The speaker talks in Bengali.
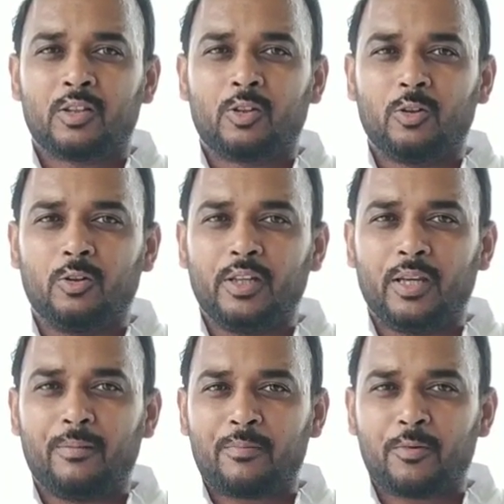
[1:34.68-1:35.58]
তো
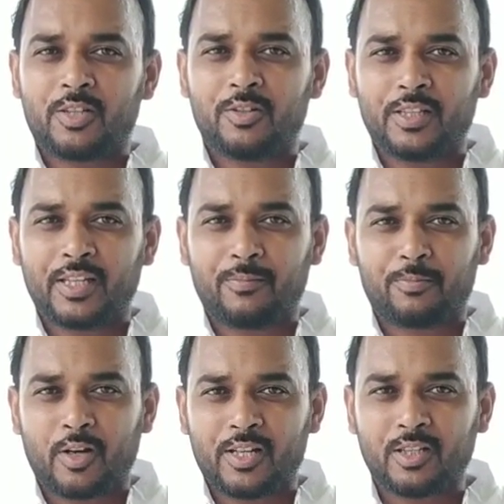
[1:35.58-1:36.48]
এমআর প্রকাশনী থেকে
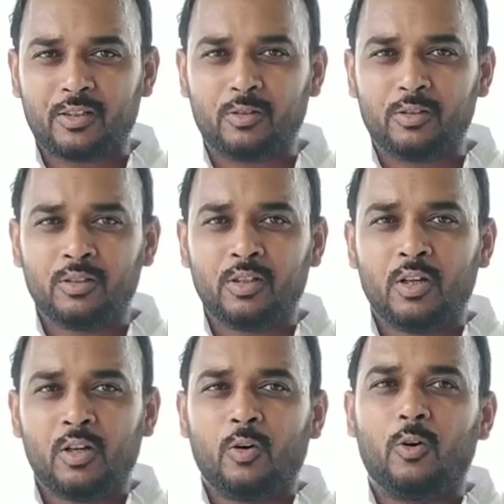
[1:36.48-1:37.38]
প্রকাশিত
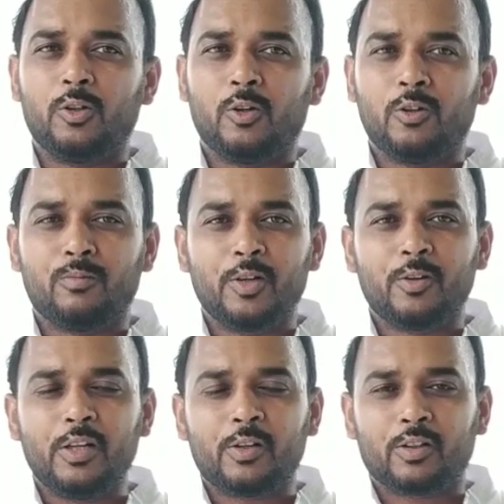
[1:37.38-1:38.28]
অন্যান্য
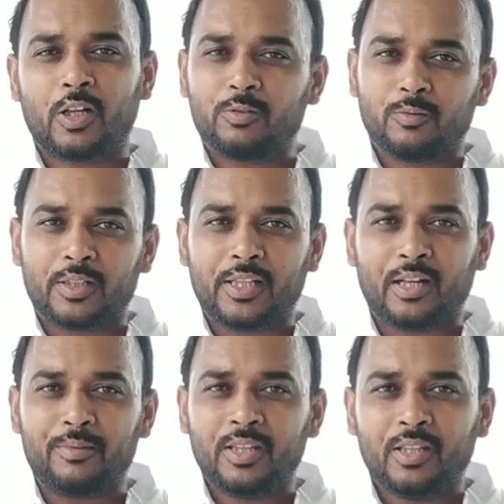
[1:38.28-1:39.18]
বইগুলির কথাও তোমাদের
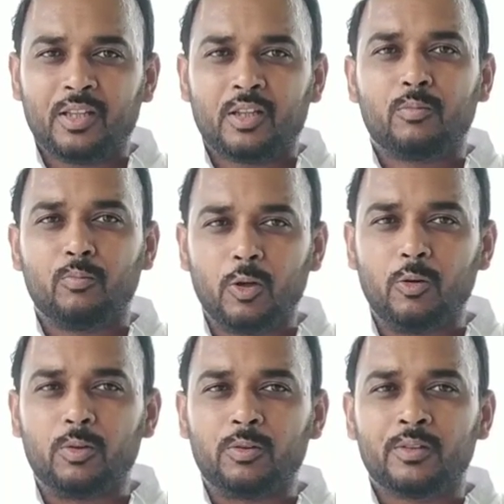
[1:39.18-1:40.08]
আমি
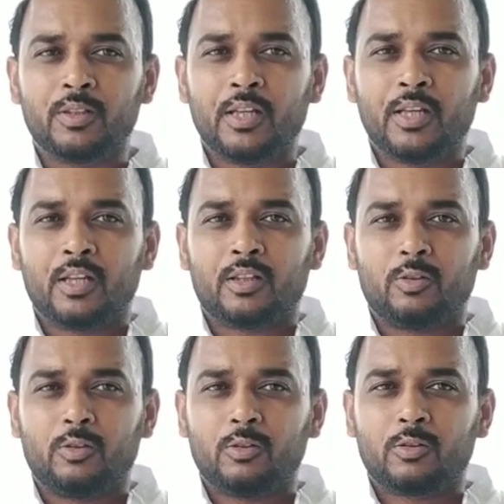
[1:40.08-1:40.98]
বলবো
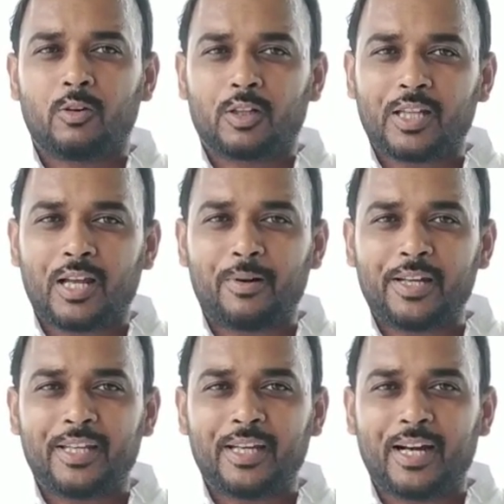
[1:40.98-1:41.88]
তো কথা না
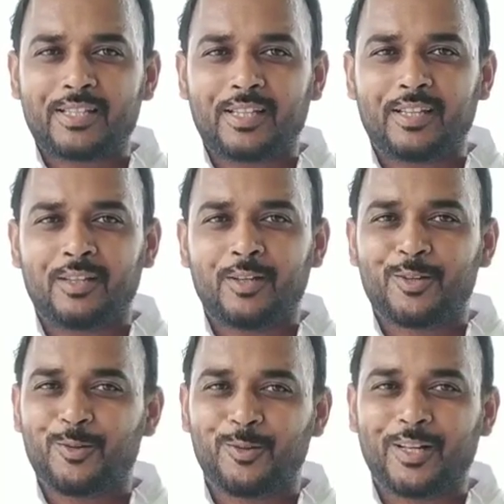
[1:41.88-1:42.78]
বাড়িয়ে আজকে
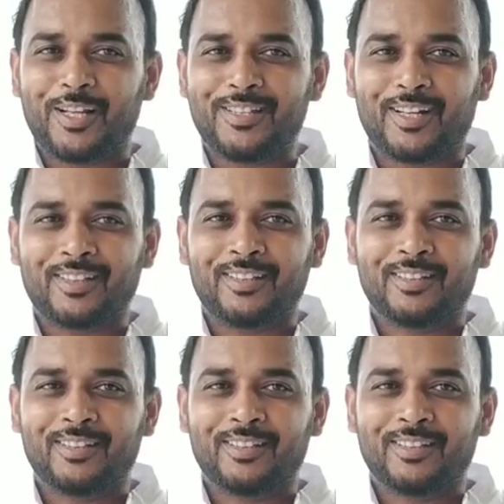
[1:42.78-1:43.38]
শুরু করা যাক